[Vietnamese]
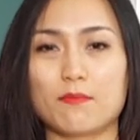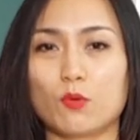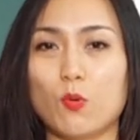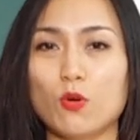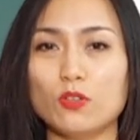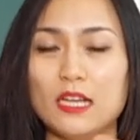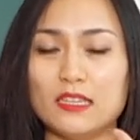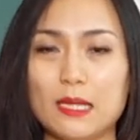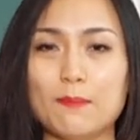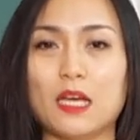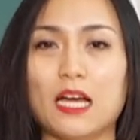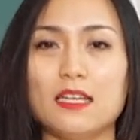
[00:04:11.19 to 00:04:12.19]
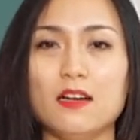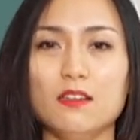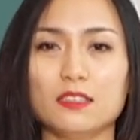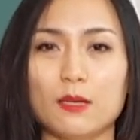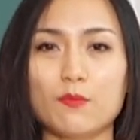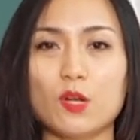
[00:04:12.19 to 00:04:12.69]
cũng có thể tìm thấy
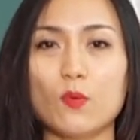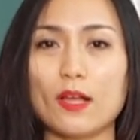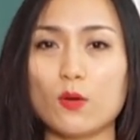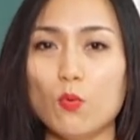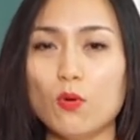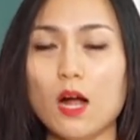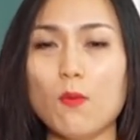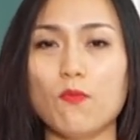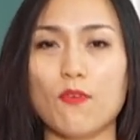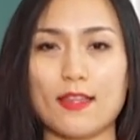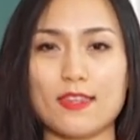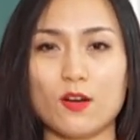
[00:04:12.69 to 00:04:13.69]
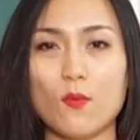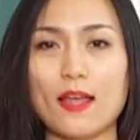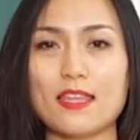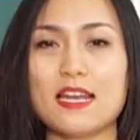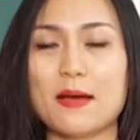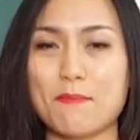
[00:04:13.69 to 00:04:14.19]
ở trong những loại ngũ cốc và những
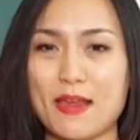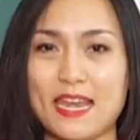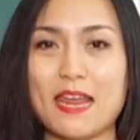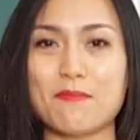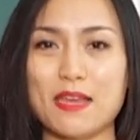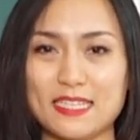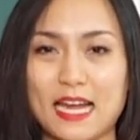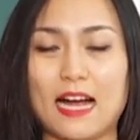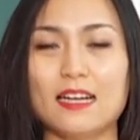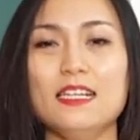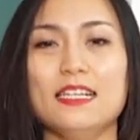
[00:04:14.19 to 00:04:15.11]
loại như là mè đen mè trắng